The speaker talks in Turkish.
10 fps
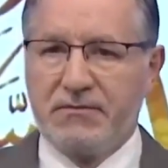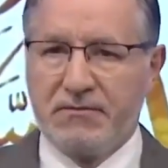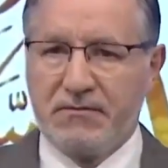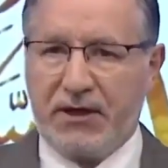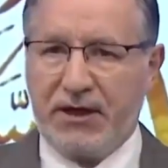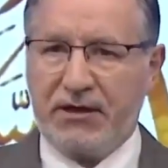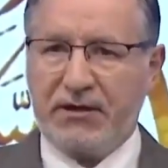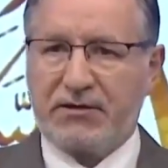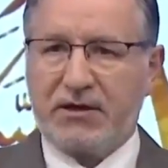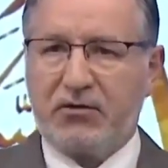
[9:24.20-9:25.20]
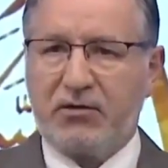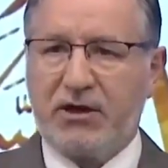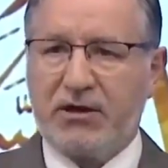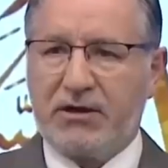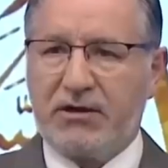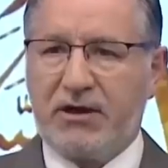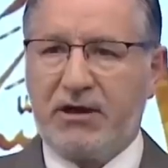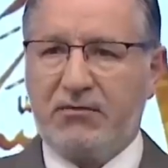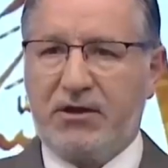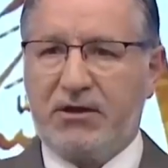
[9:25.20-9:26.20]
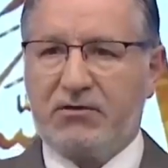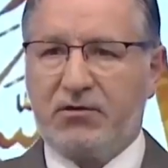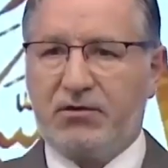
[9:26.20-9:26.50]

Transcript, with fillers: Çok Hayırlı sahurlar. Allah'a emanet ol.